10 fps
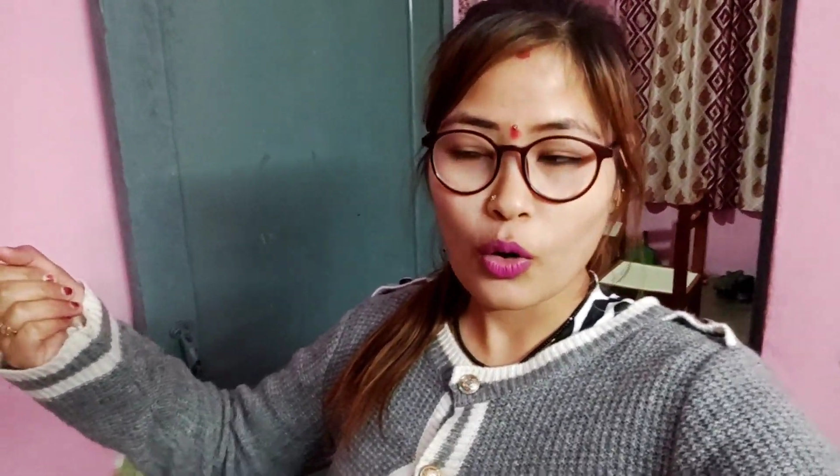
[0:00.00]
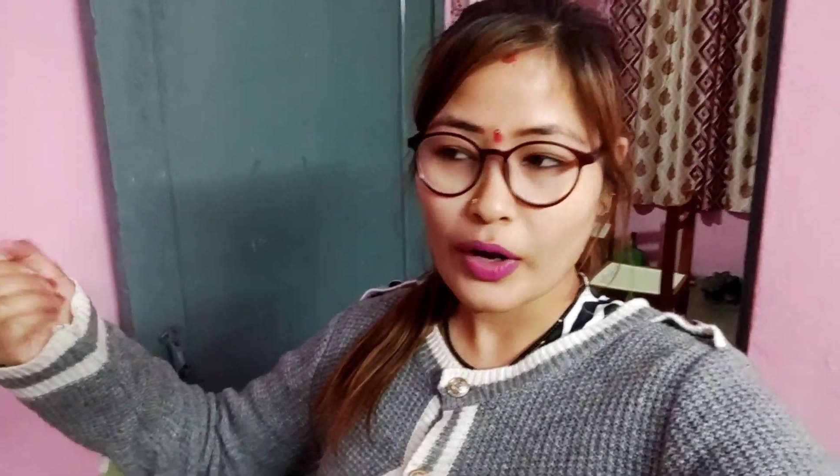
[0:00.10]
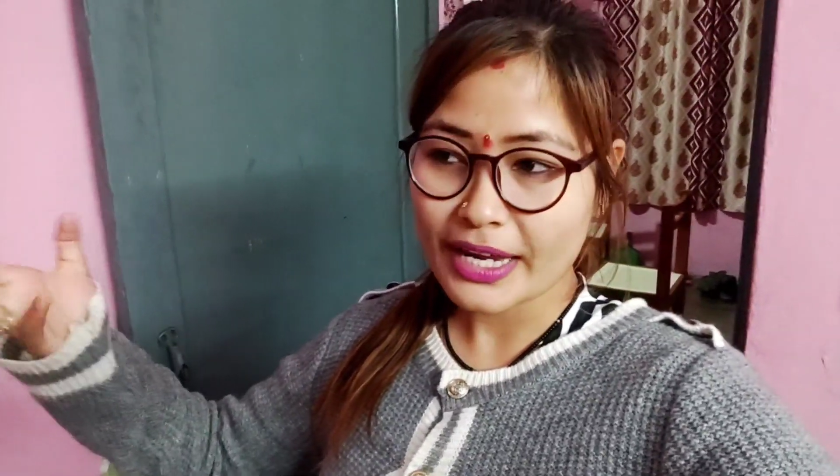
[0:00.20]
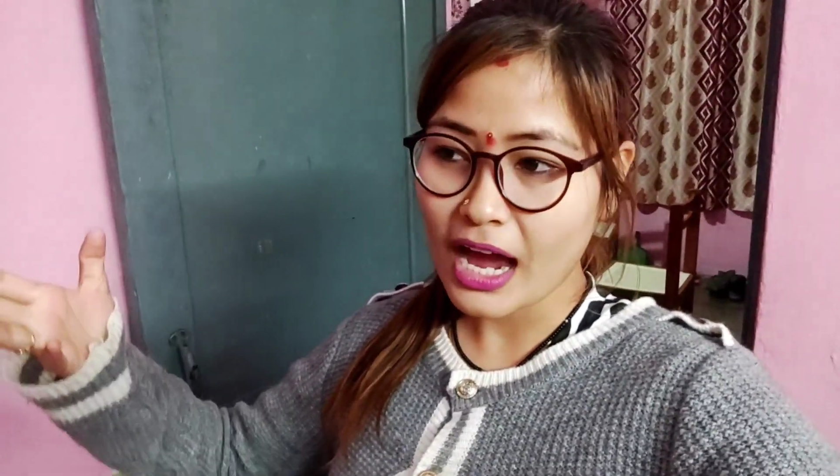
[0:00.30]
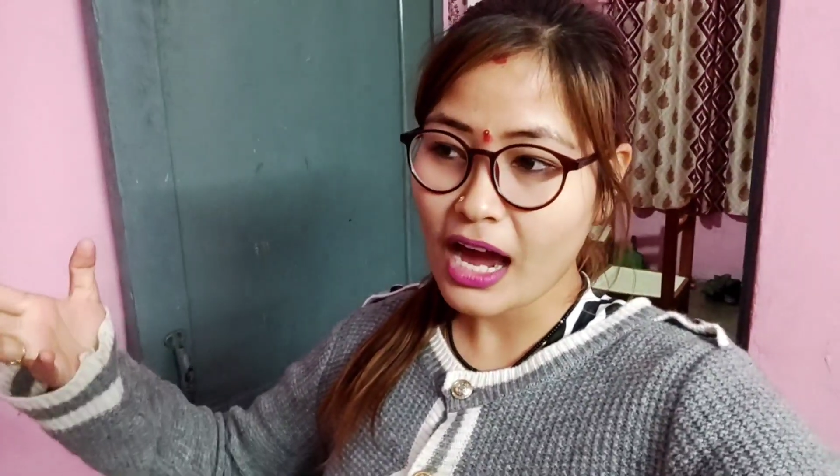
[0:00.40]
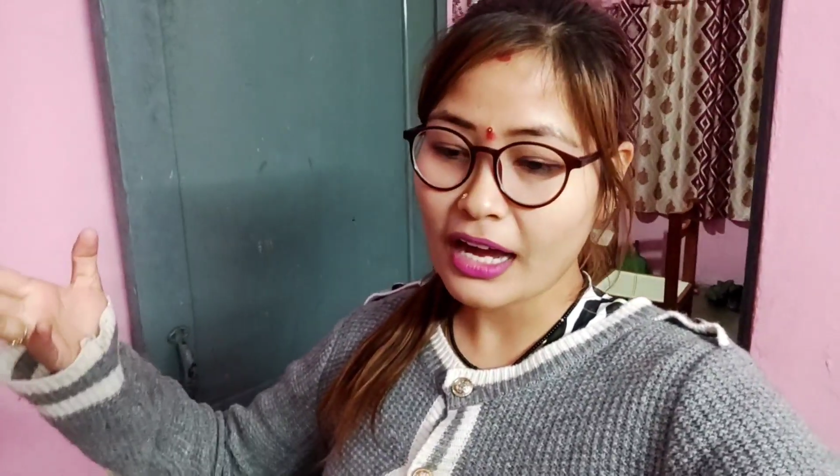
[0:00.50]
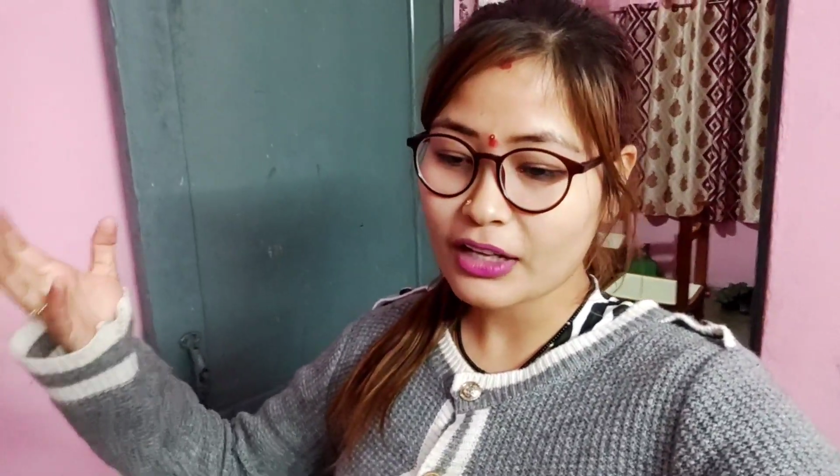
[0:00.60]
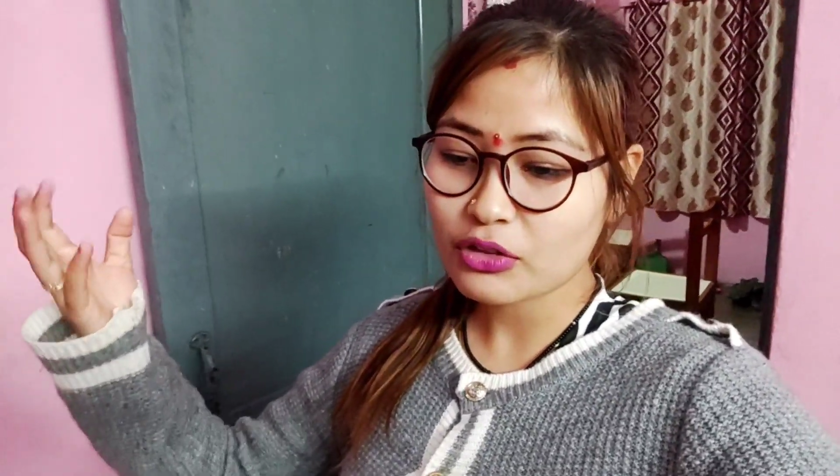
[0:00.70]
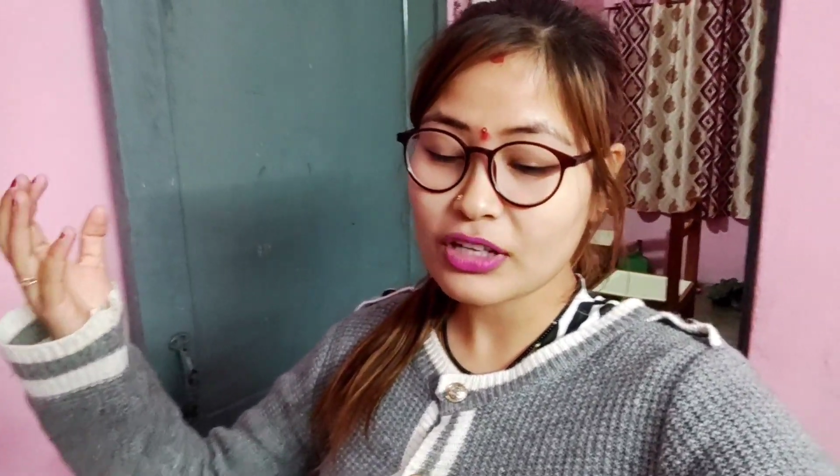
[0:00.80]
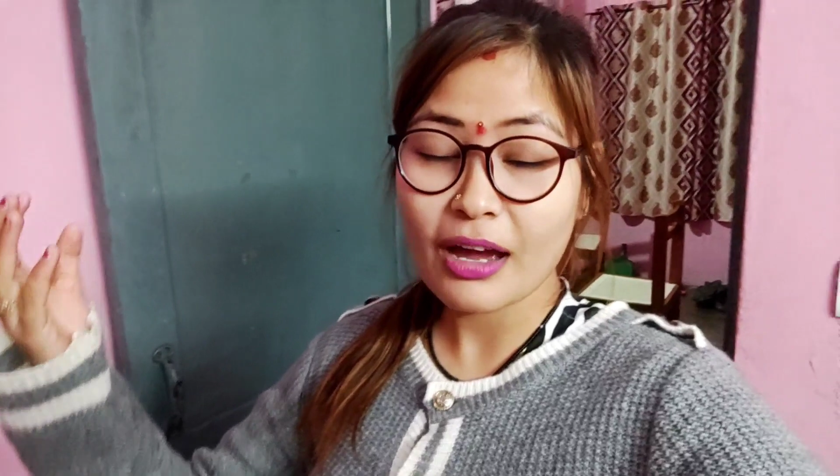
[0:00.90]
और यहाँ आ
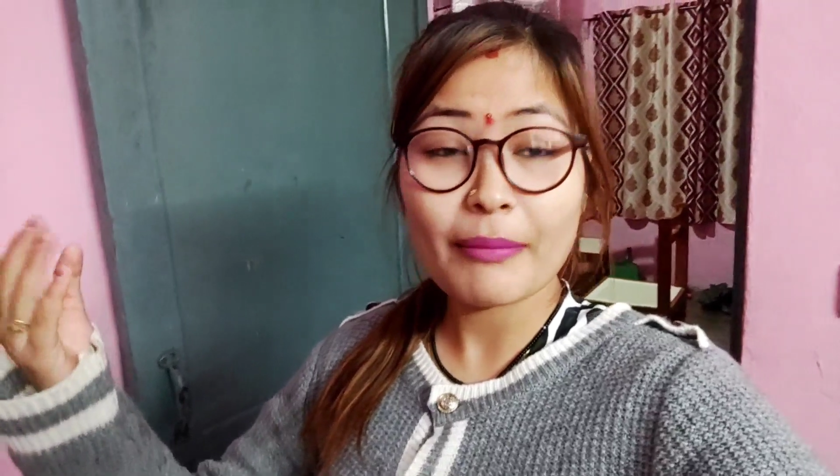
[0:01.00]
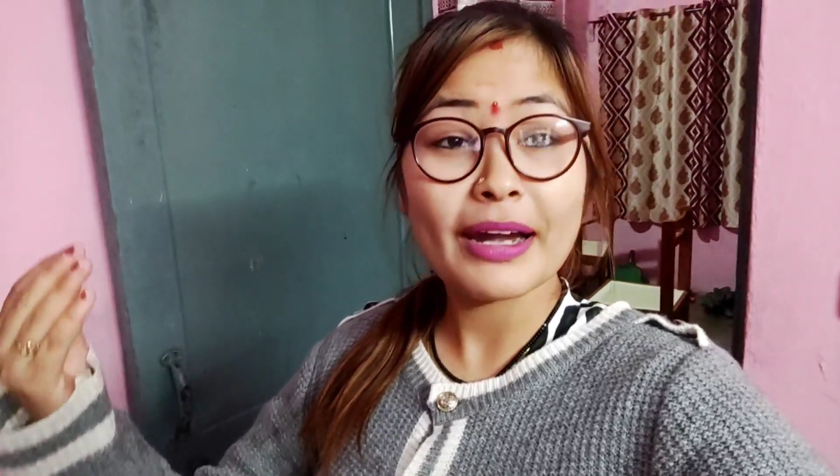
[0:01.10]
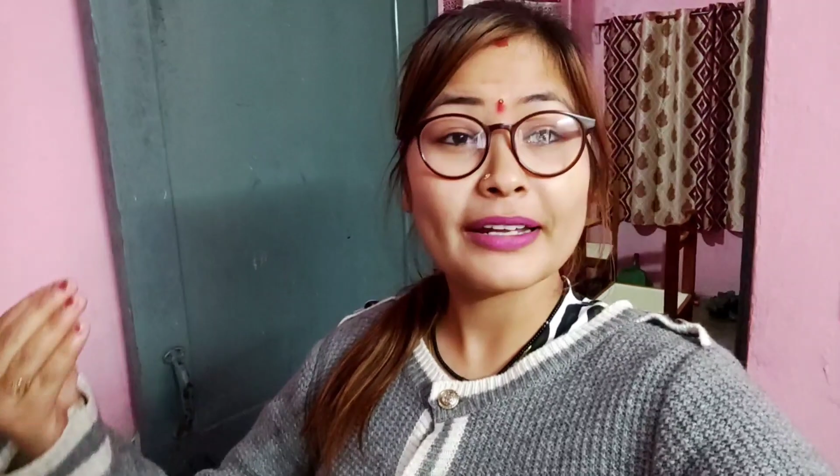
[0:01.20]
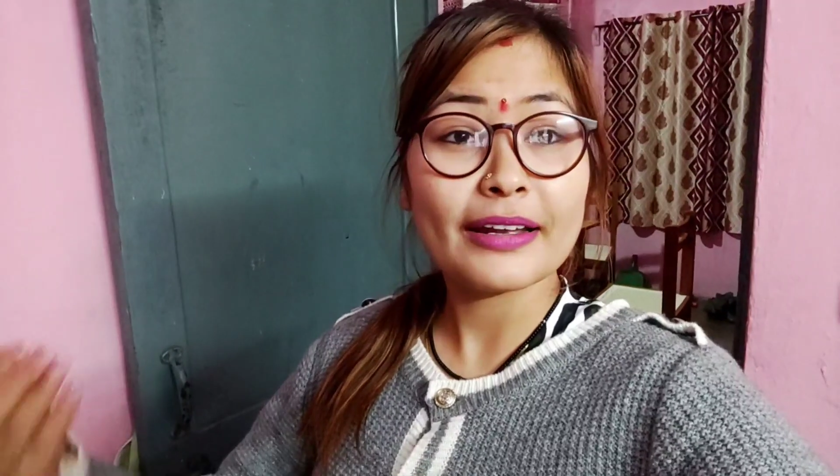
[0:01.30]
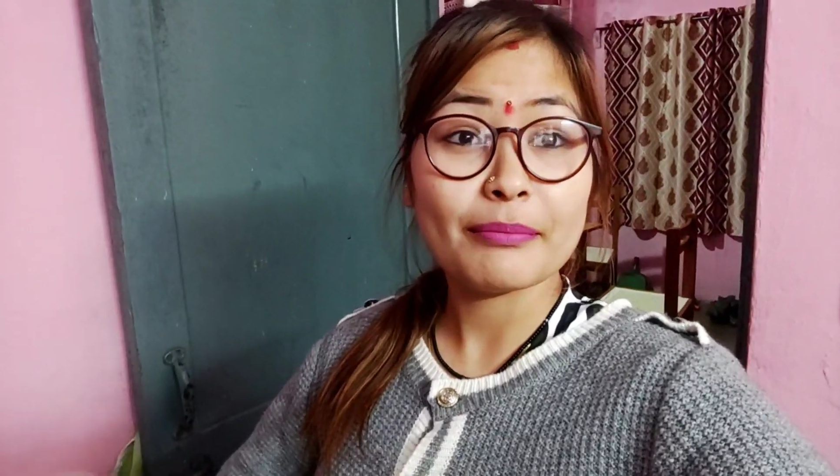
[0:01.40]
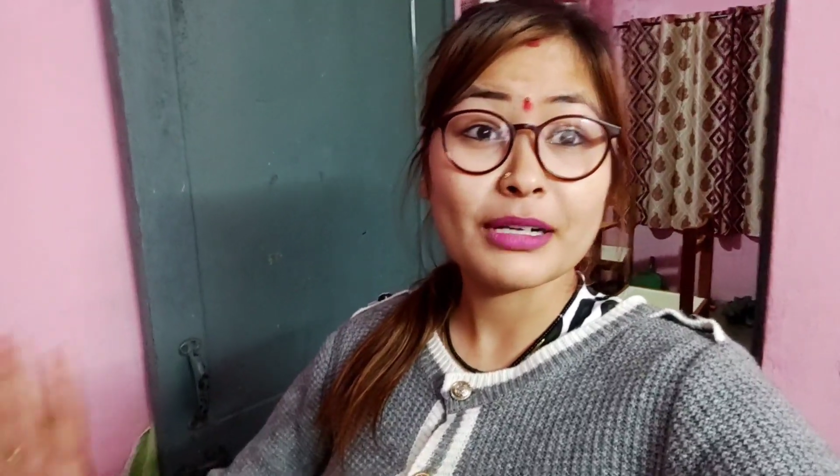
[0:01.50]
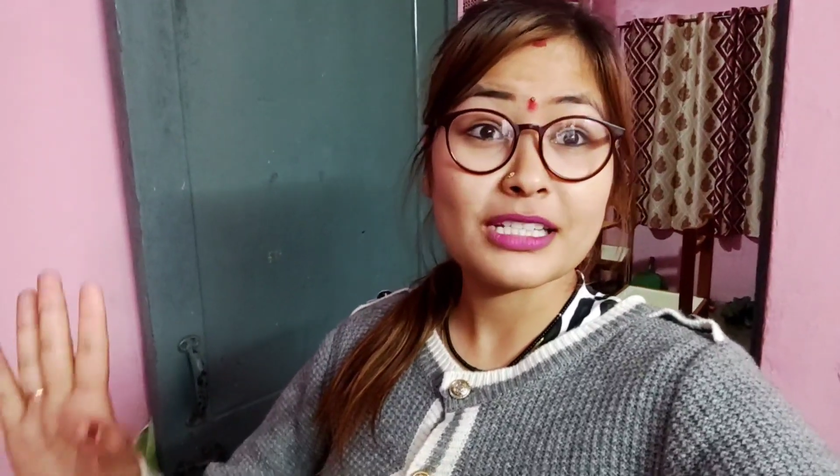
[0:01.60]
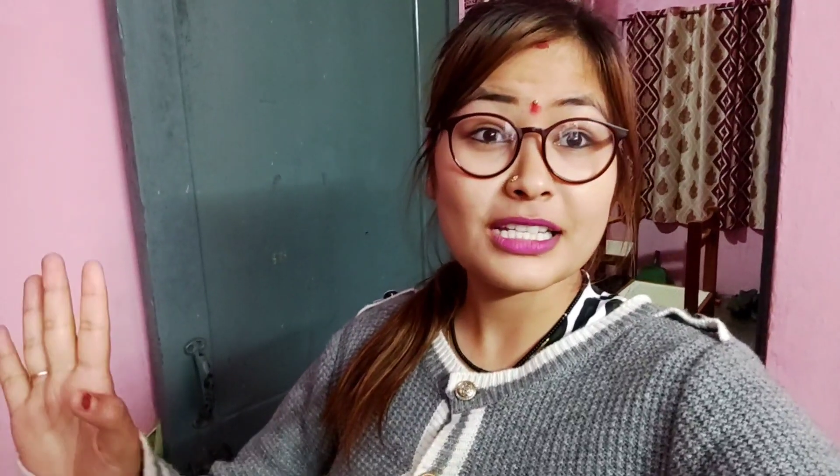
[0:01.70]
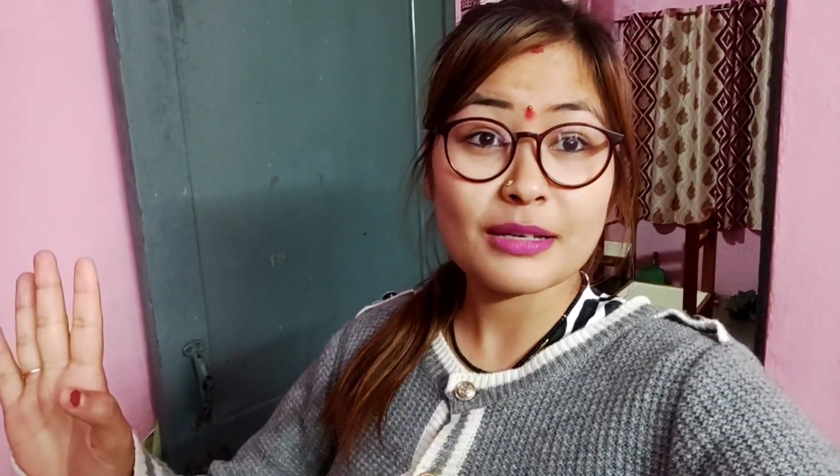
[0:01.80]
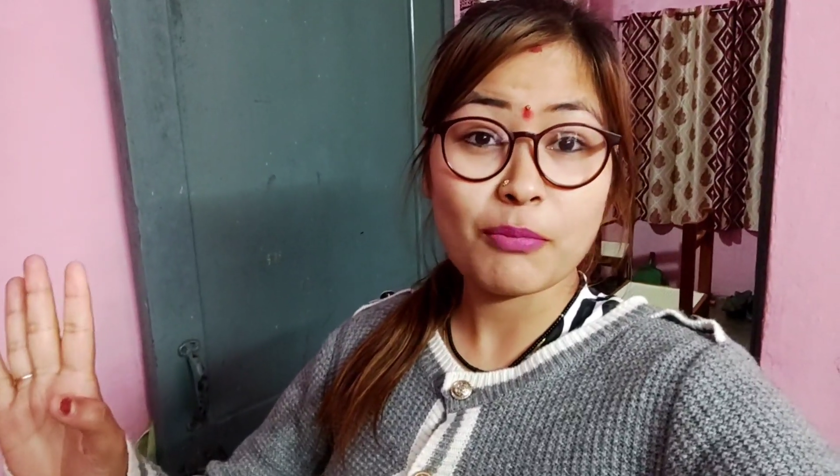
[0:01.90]
गया तो यहाँ बैठ कर
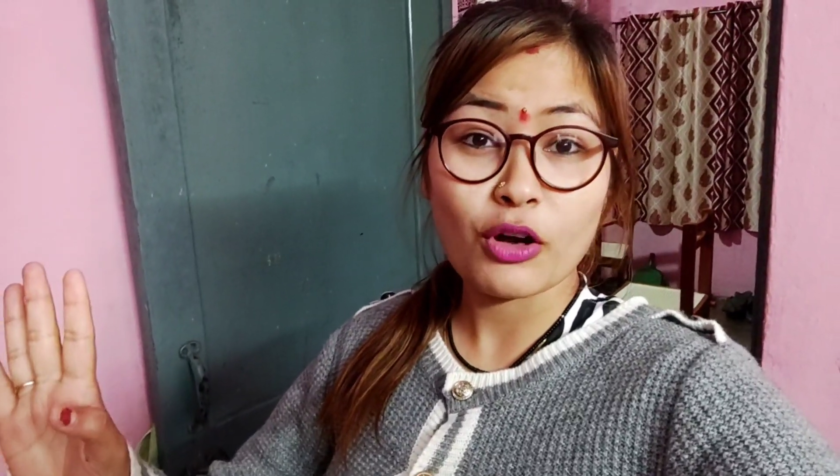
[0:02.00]
मजे से